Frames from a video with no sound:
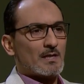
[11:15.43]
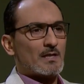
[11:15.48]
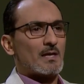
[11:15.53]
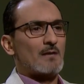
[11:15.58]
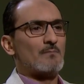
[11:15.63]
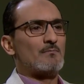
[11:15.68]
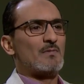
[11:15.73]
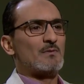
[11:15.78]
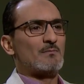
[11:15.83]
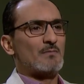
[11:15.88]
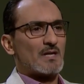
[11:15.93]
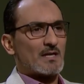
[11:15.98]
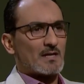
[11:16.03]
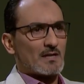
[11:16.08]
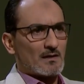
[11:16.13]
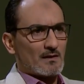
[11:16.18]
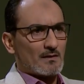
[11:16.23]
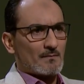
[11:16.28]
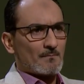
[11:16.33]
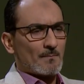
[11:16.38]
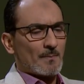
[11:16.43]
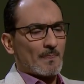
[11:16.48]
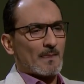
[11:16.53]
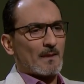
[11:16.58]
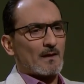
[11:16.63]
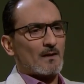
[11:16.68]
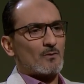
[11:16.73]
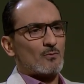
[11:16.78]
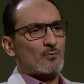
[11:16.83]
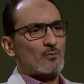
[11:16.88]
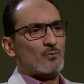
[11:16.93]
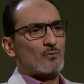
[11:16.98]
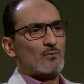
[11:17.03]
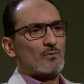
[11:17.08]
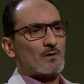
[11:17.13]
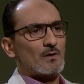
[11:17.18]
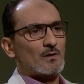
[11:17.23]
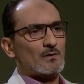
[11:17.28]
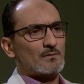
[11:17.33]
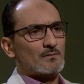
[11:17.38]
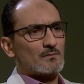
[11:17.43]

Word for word: كم من مرة أقول